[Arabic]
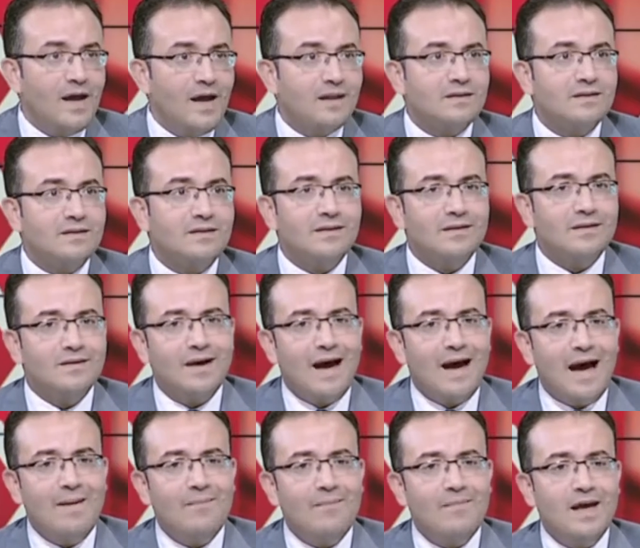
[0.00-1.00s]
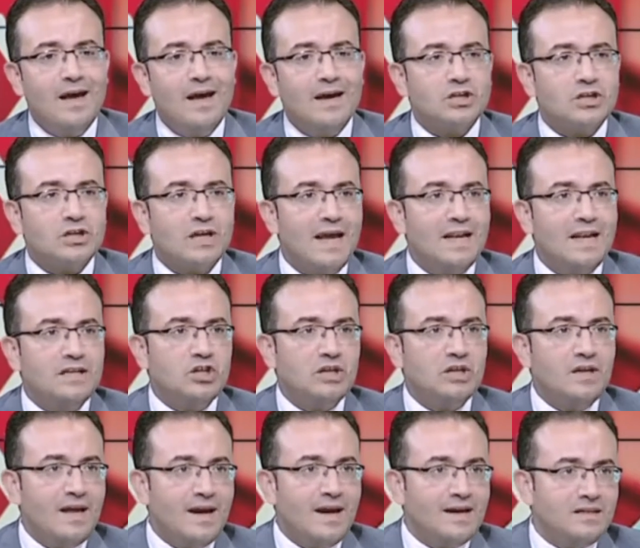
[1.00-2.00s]
بقت عامله اشكال
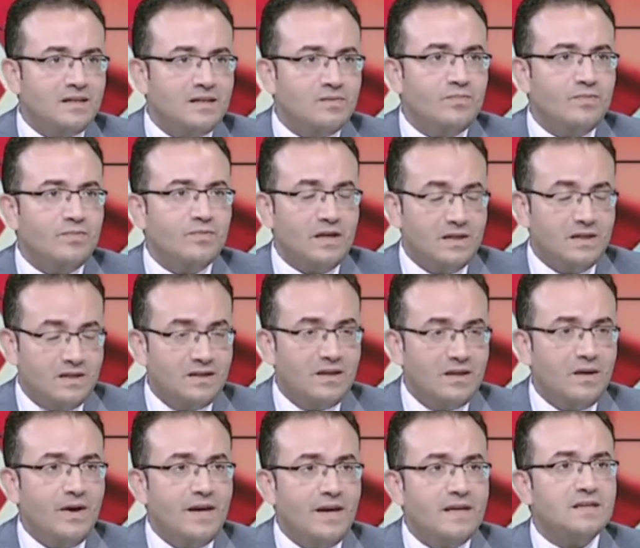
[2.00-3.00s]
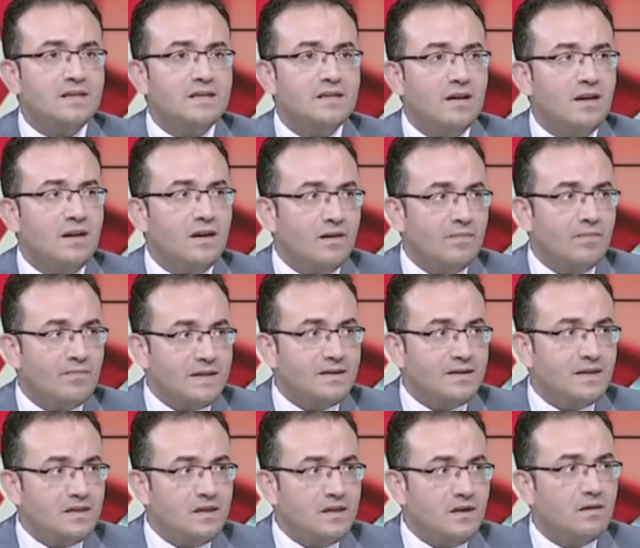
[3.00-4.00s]
جينيه جديد جديده بحيث ان
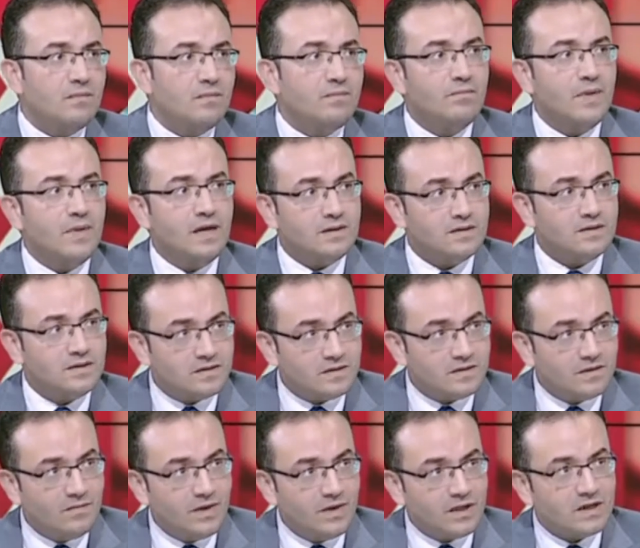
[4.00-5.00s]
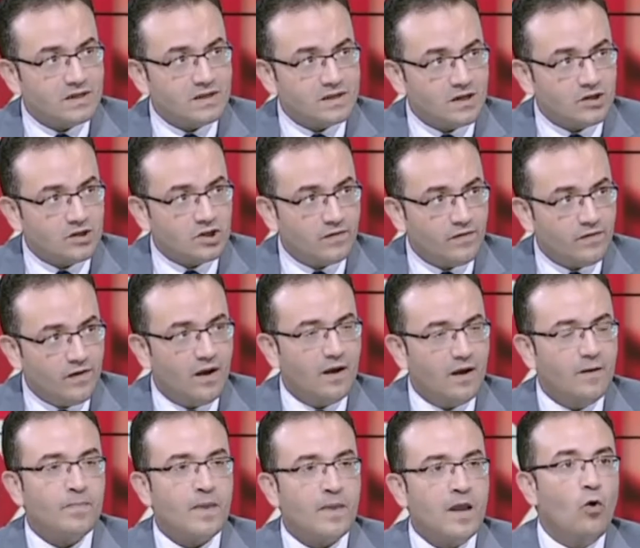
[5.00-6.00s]
الماده دي ما ما تاثرش
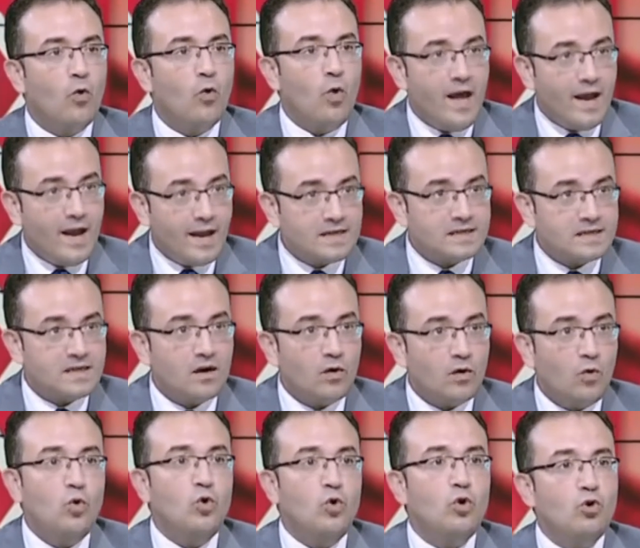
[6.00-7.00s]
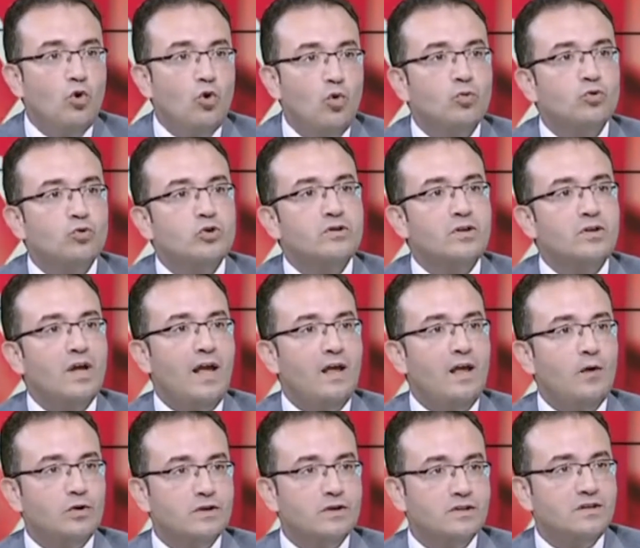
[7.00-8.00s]
فيها وهكذا كل يوم مضاد
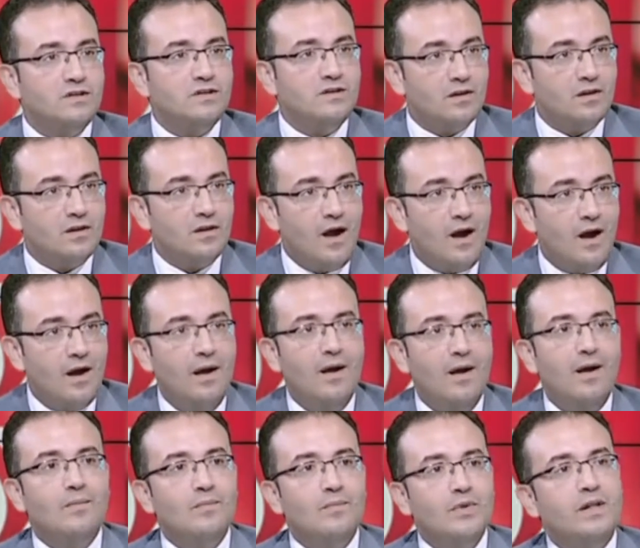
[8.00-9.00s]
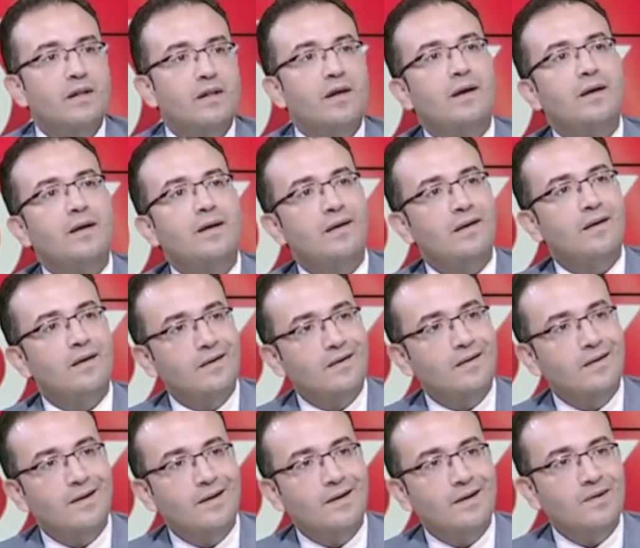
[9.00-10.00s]
حيوي جديد يطلع بتلاقي
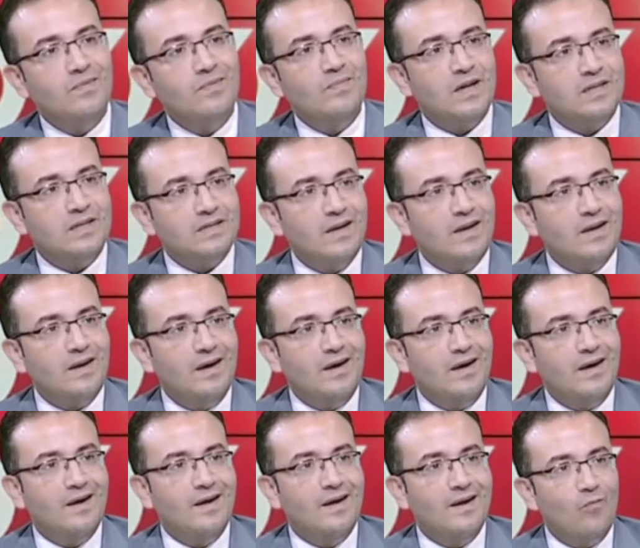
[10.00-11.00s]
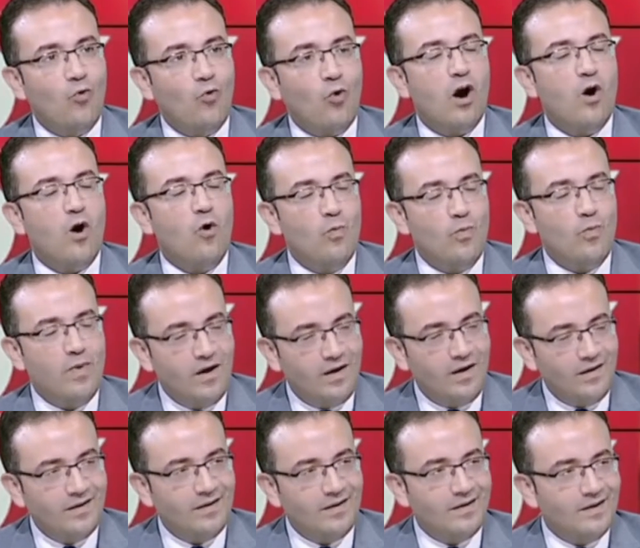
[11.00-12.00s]
البكتيريا المقاومه